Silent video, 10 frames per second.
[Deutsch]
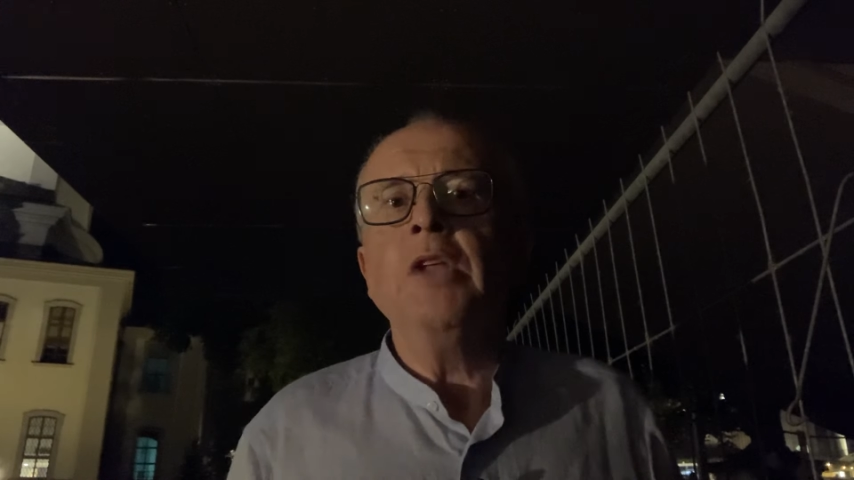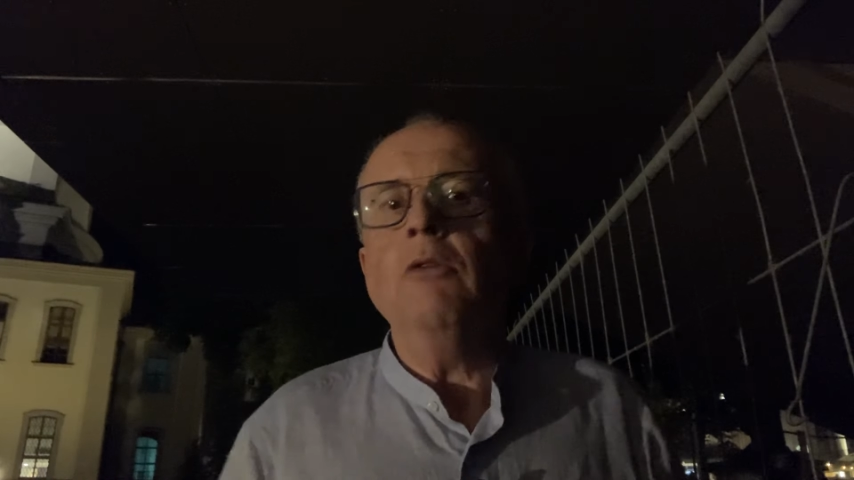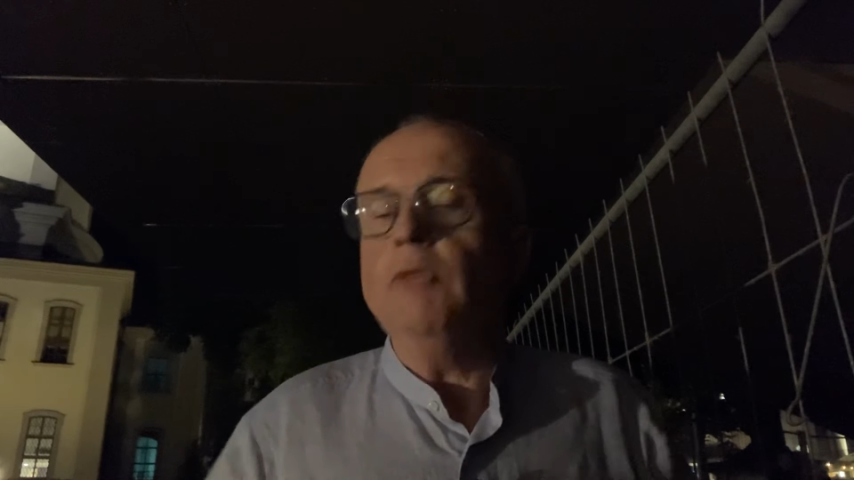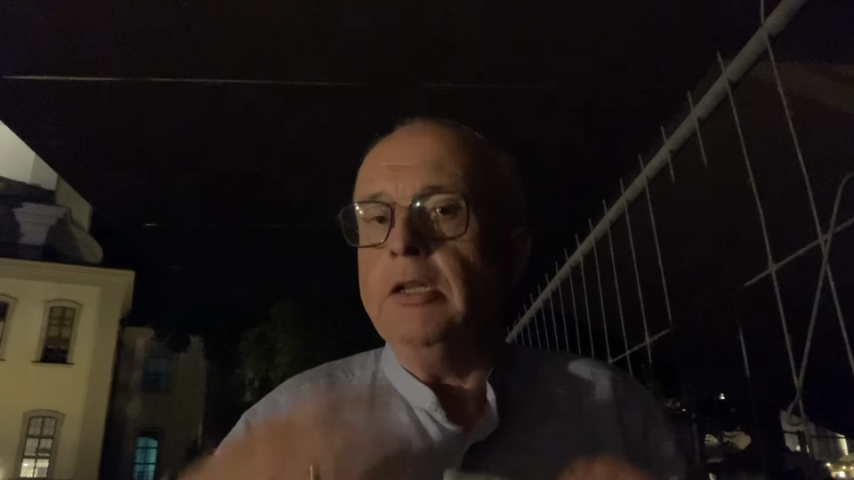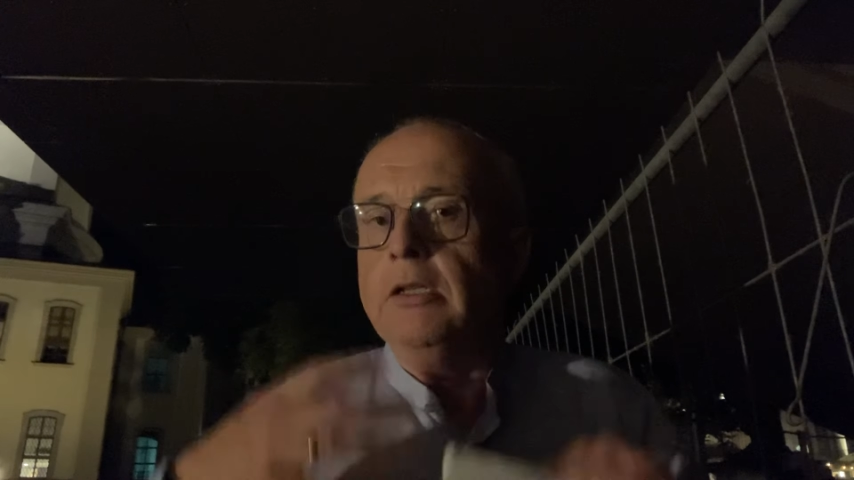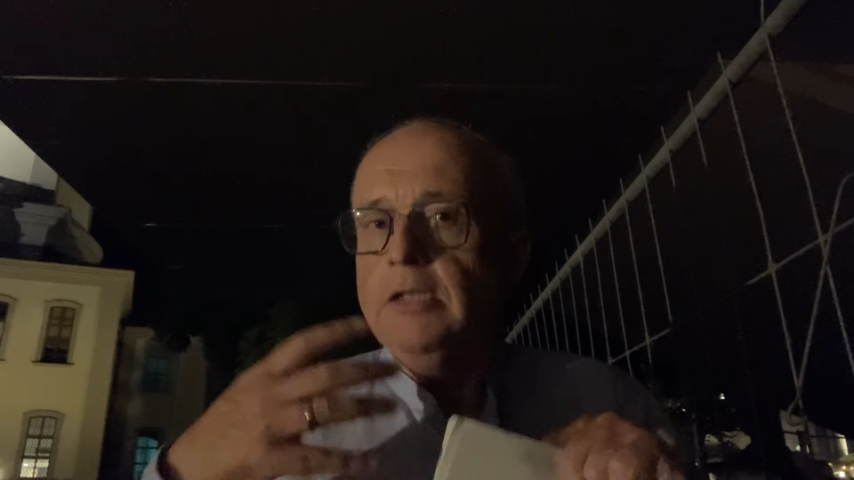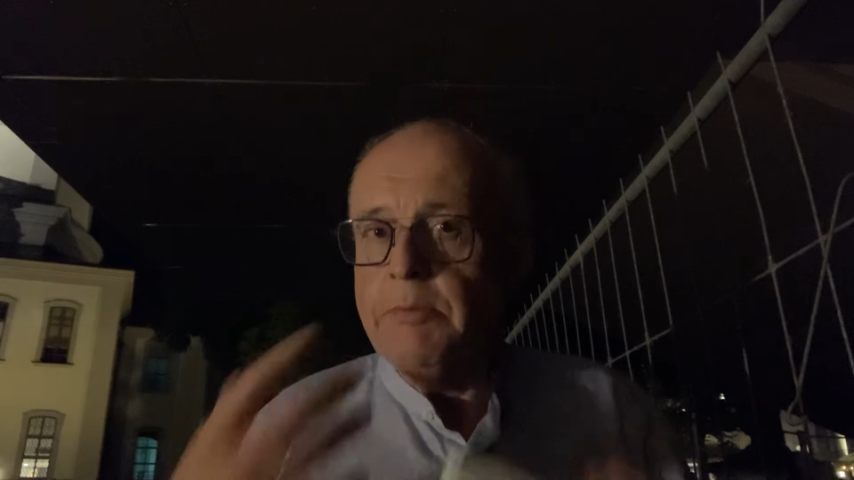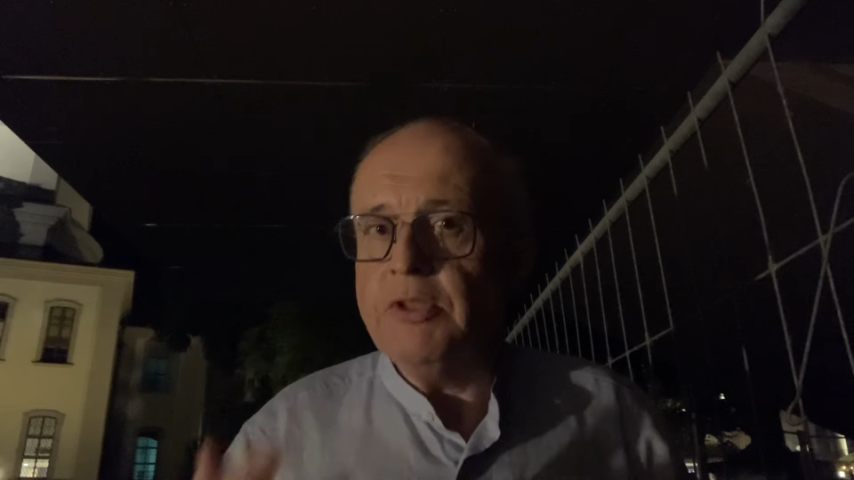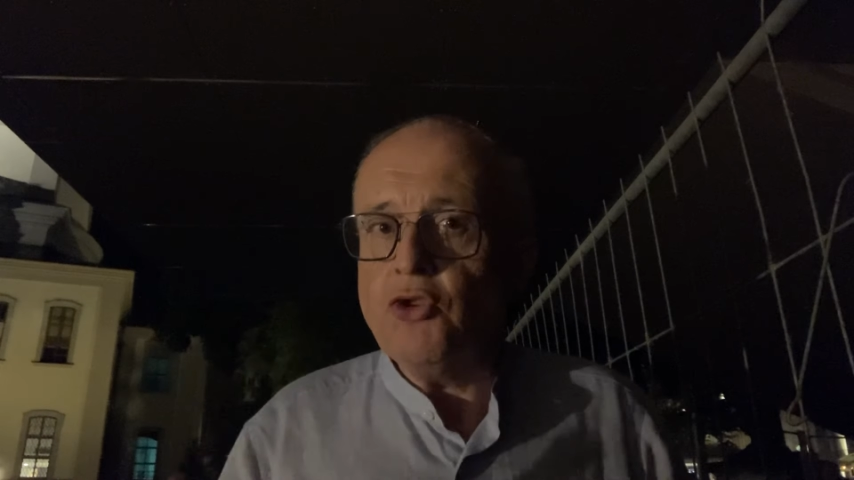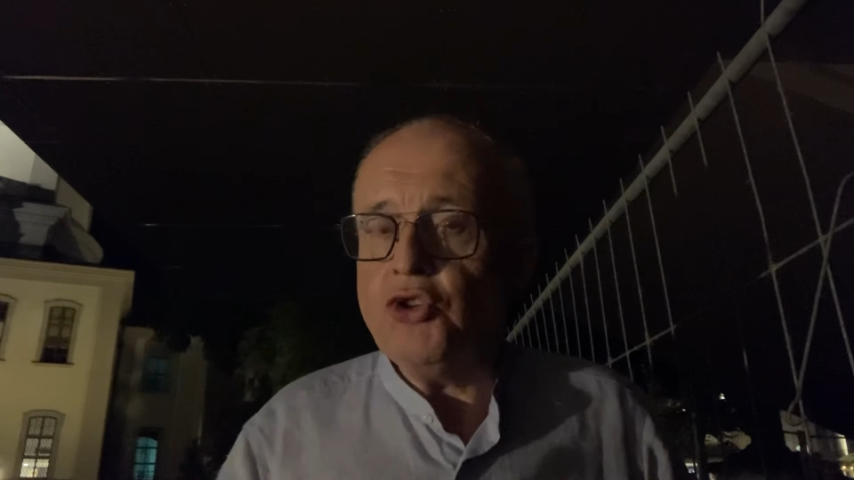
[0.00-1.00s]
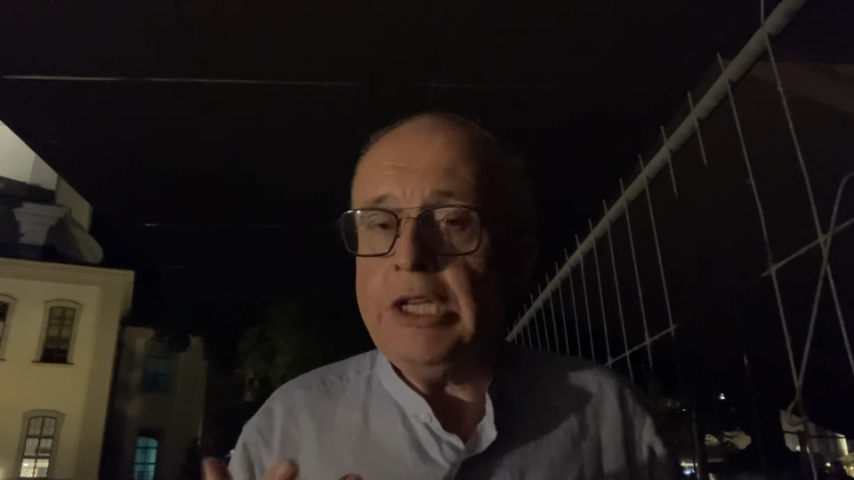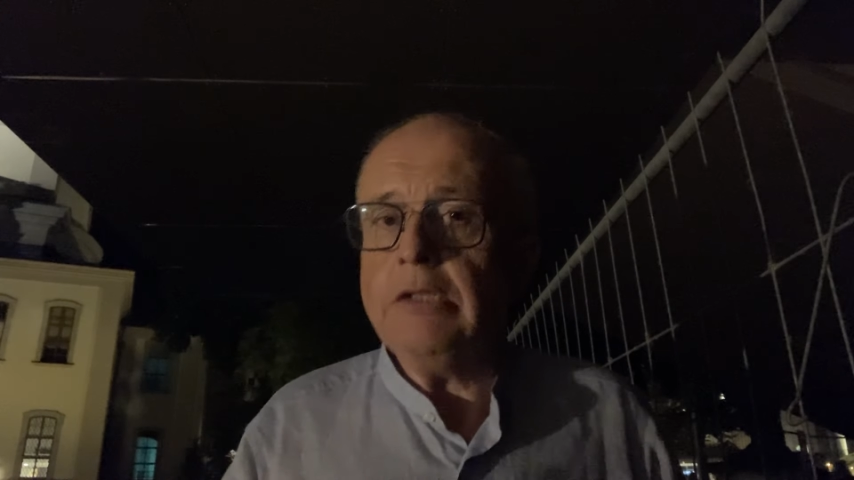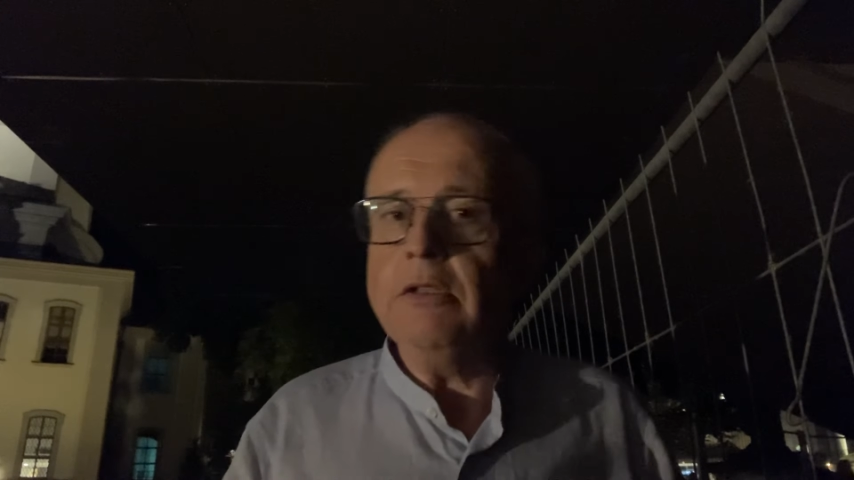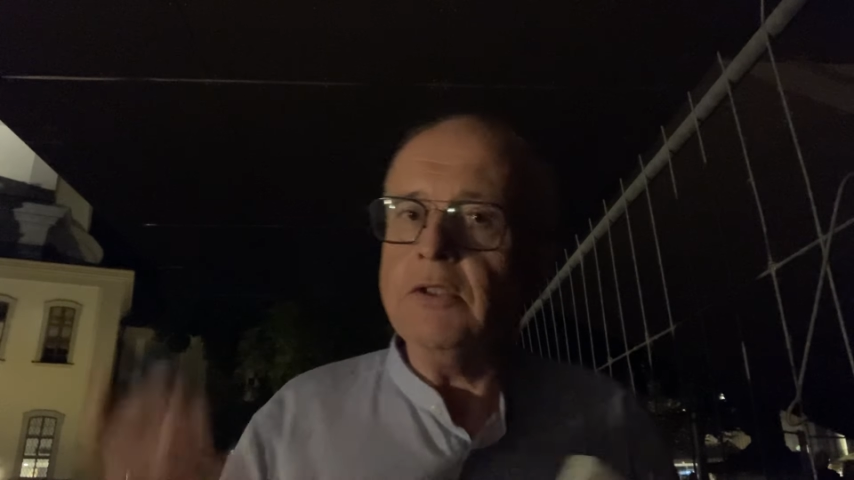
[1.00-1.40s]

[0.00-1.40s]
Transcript: Und eine Liebesgeschichte,